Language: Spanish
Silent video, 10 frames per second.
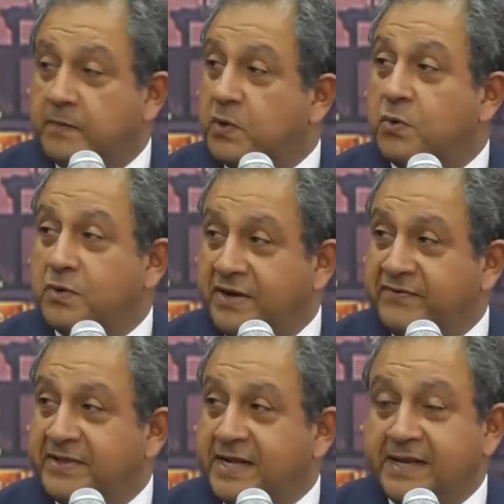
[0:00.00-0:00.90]
con una
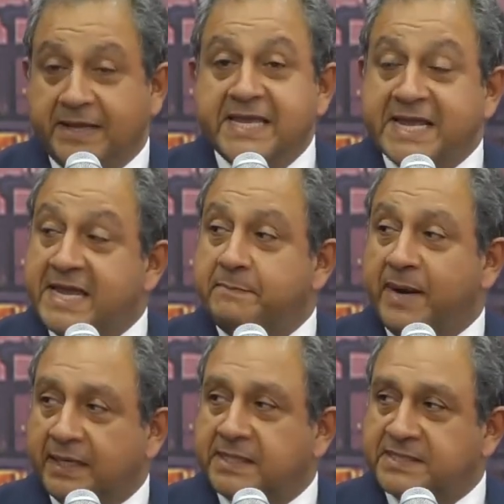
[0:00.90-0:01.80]
finalidad. ¿Y en qué
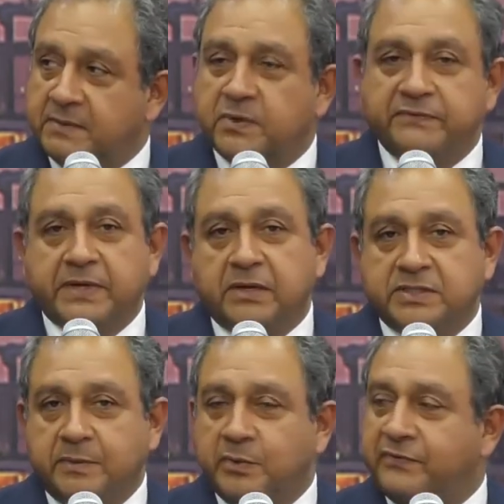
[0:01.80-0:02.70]
parte se ha modificado?
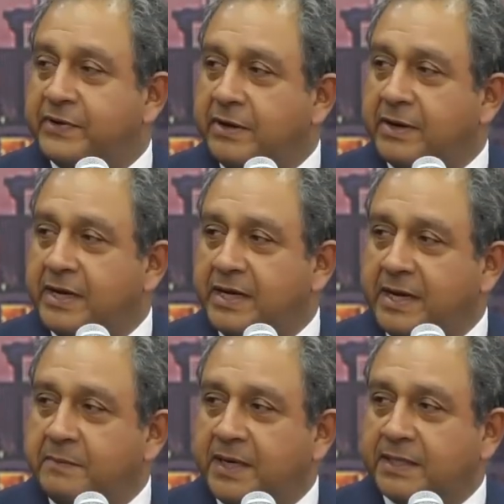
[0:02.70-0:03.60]
Se ha modificado en, en
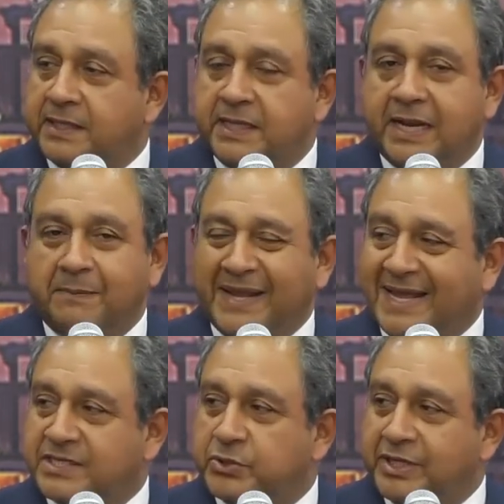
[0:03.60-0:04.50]
la parte de la
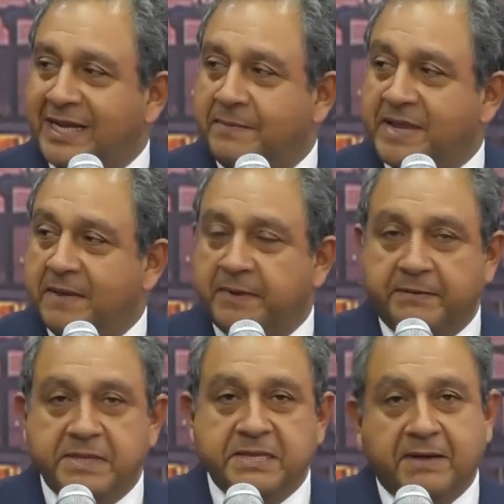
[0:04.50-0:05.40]
aplicación de las medidas
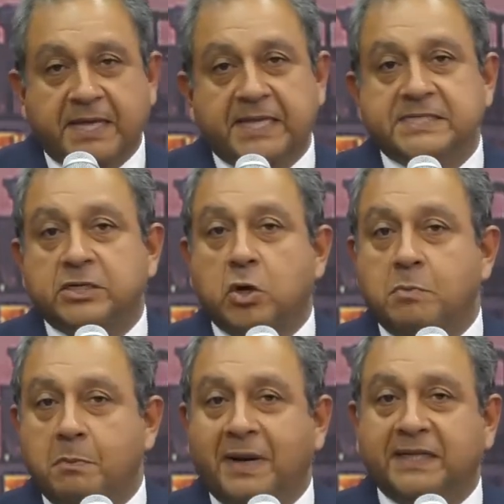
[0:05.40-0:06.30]
preventivas. Quiere decir,
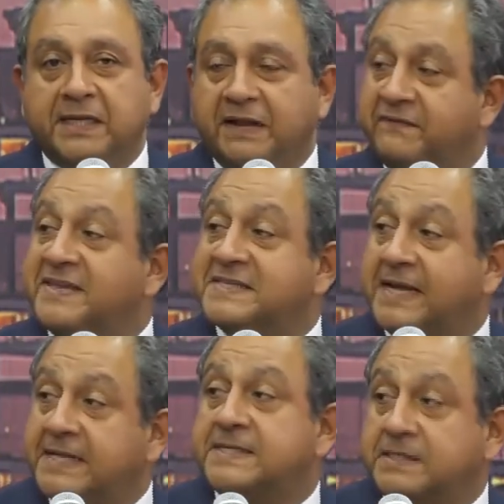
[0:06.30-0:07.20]
como parte de la
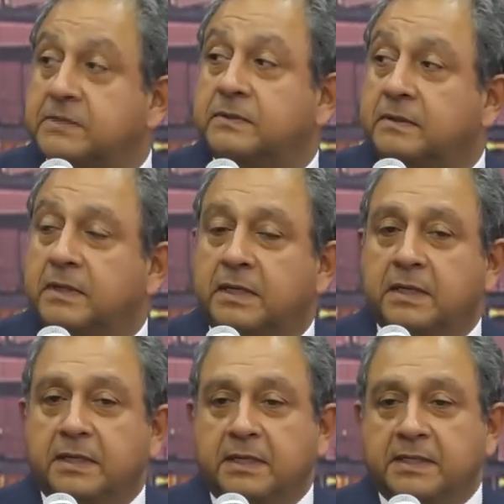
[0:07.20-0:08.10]
fiscalización,
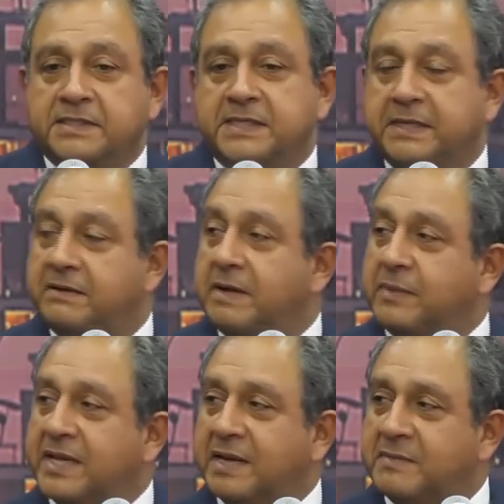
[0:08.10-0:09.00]
se deben
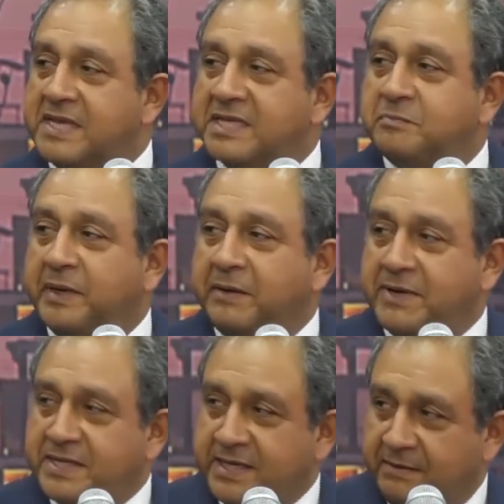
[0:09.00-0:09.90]
aplicar medidas
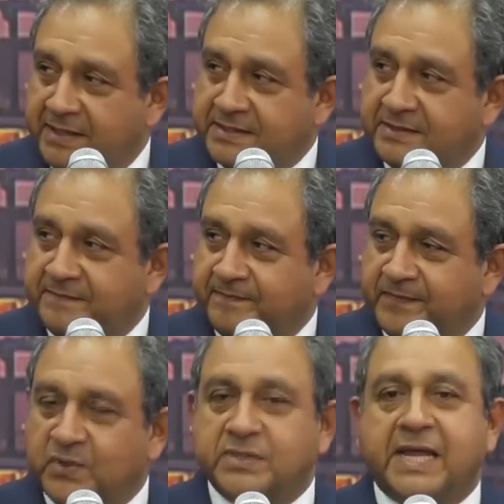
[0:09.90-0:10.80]
preventivas.
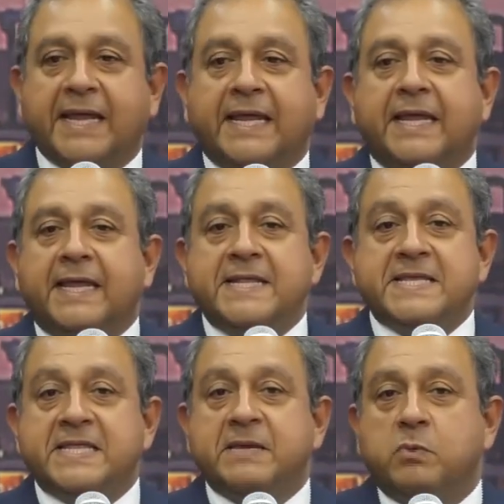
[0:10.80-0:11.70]
Entonces, ¿a qué,
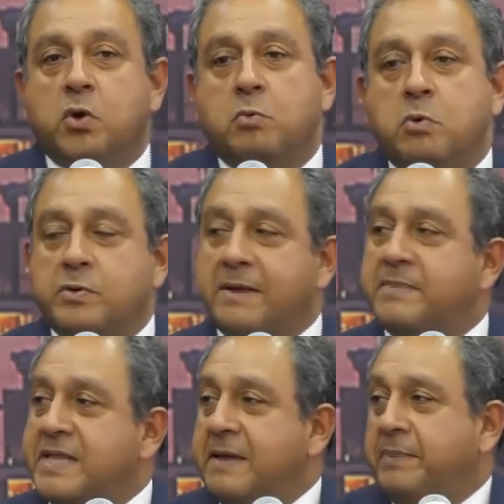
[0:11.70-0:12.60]
entendemos como una
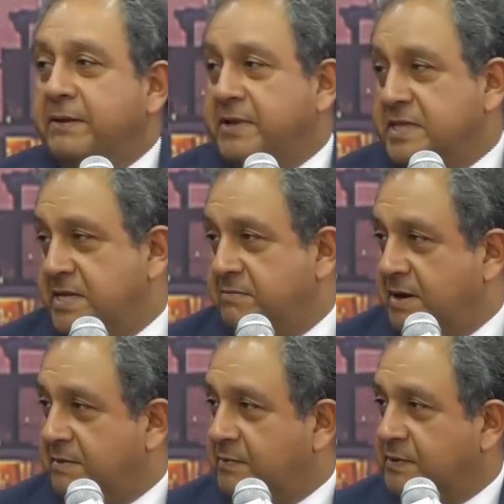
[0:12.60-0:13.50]
medida preventiva?
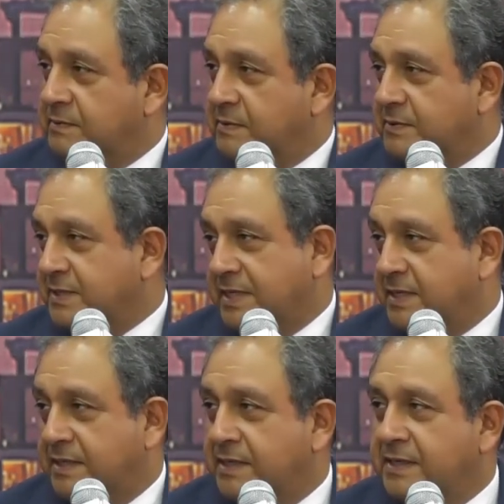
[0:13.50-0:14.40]
Vamos,
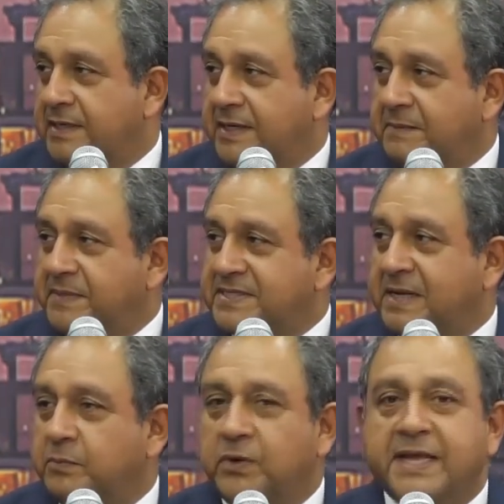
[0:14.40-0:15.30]
a
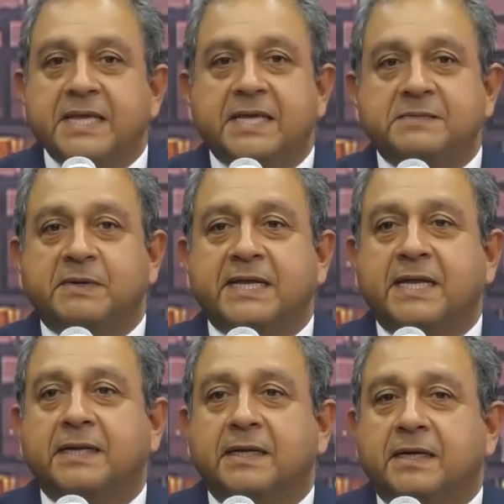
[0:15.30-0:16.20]
empezar por ahí,
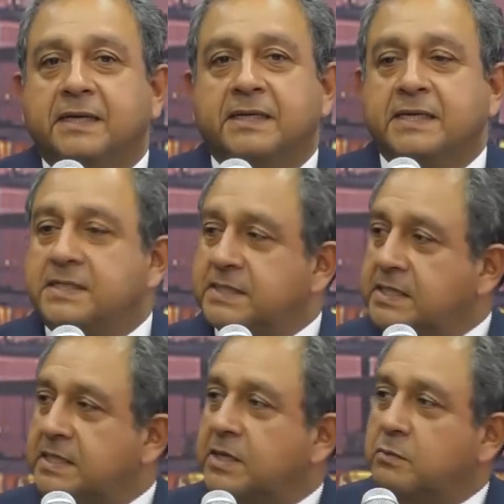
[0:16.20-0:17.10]
explicar. Eh, se
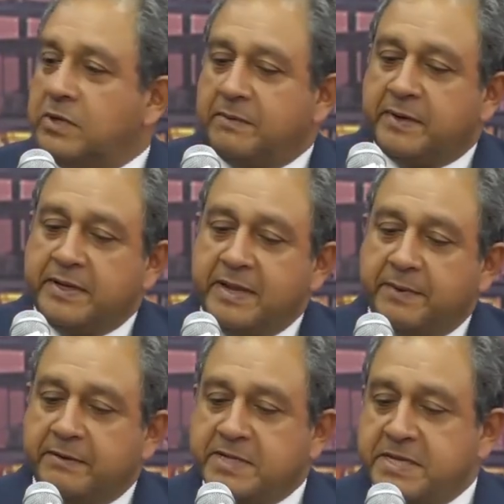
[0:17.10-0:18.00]
entiende como una medida
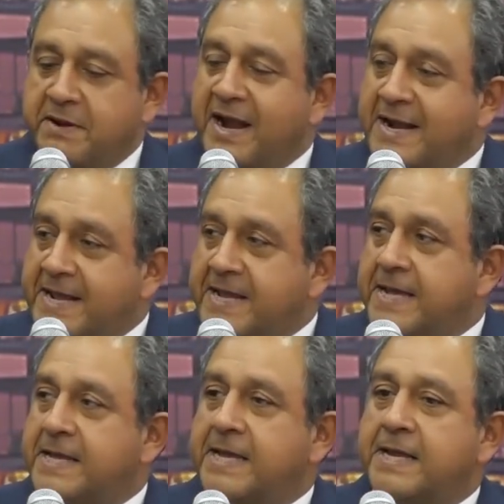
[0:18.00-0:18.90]
preventiva
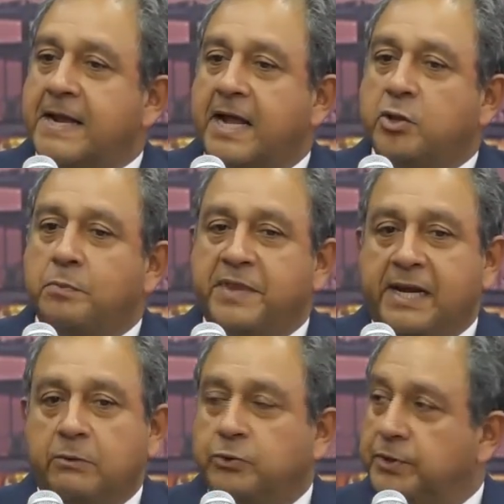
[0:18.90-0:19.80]
aquella que adopta
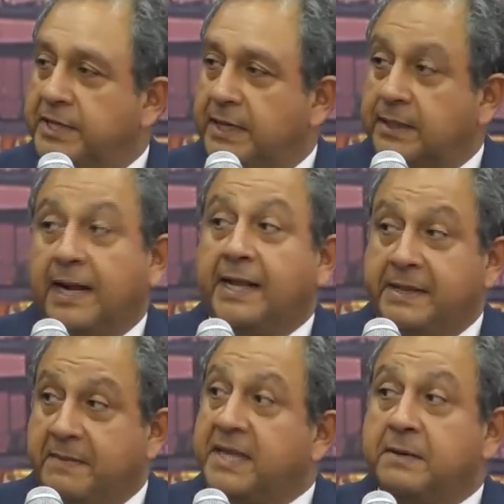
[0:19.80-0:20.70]
la autoridad,
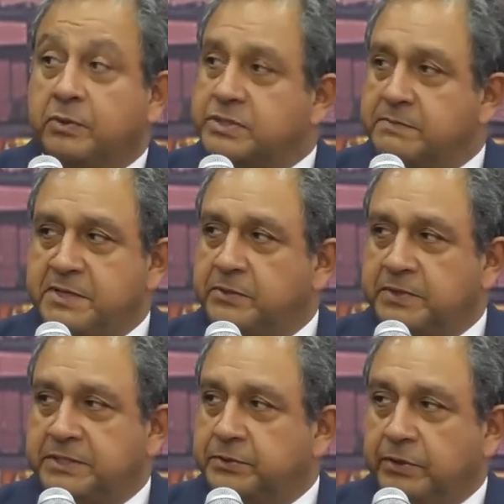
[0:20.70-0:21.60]
además del procedimiento
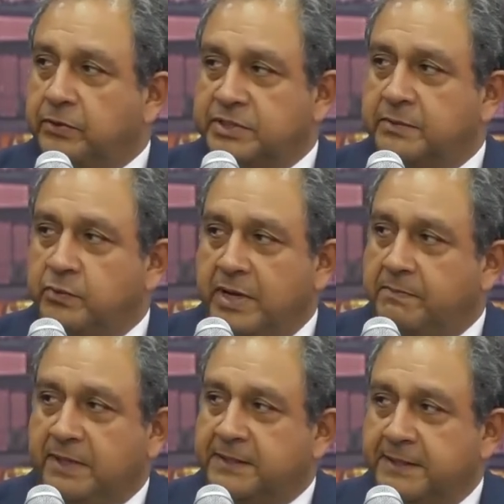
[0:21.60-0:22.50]
sancionador. O sea, es muy
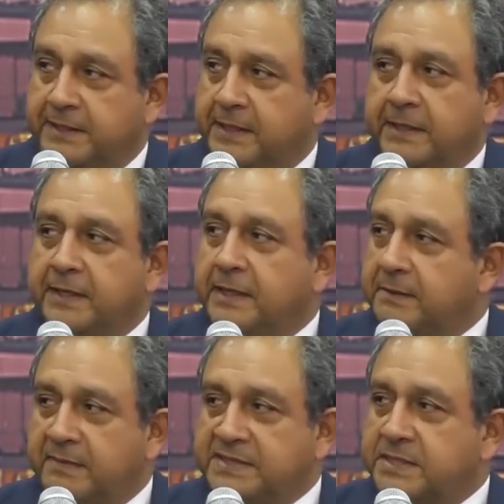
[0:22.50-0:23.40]
aparte de que
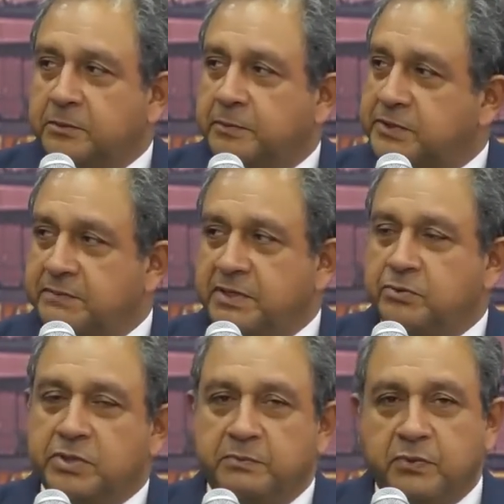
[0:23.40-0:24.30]
va a ser tu
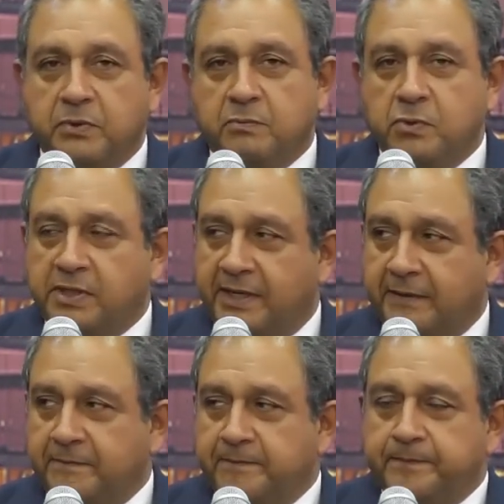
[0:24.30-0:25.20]
procedimiento y te puedo
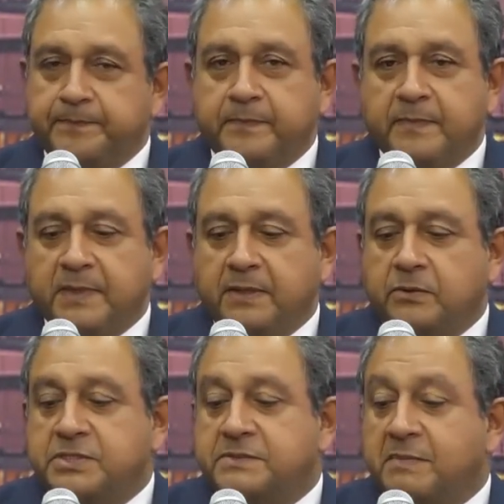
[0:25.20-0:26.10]
multar.
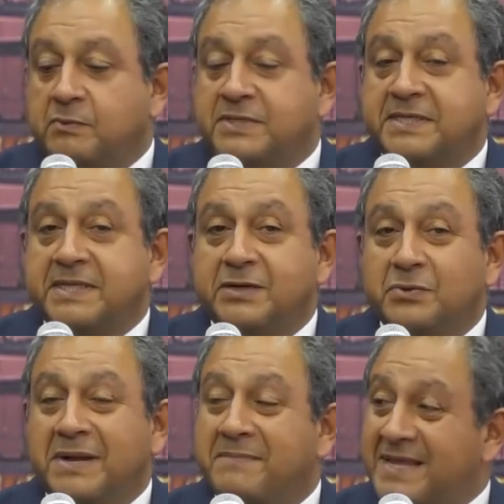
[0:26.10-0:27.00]
Entonces, vamos a tener
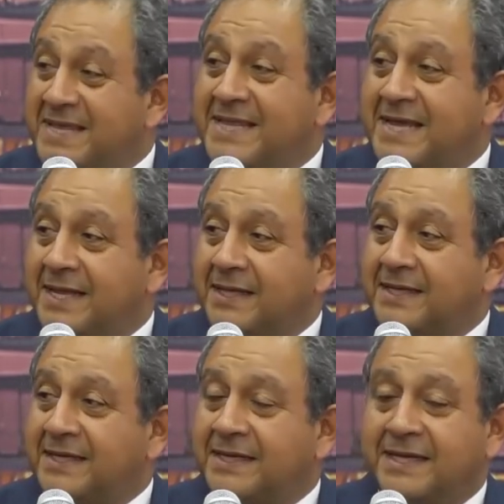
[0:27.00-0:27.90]
una medida
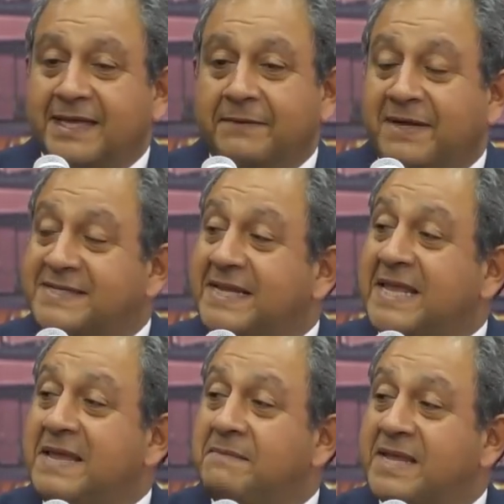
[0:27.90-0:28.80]
que va a
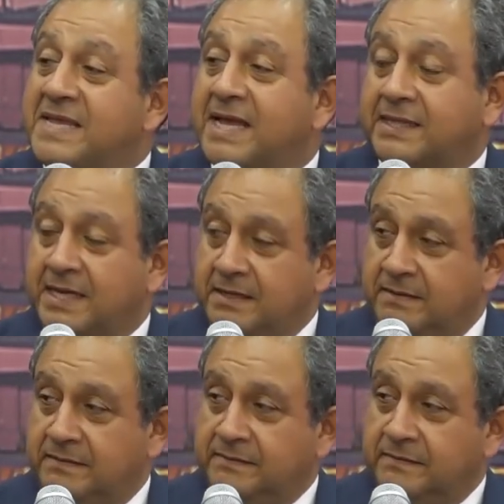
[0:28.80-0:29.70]
ser inmediata,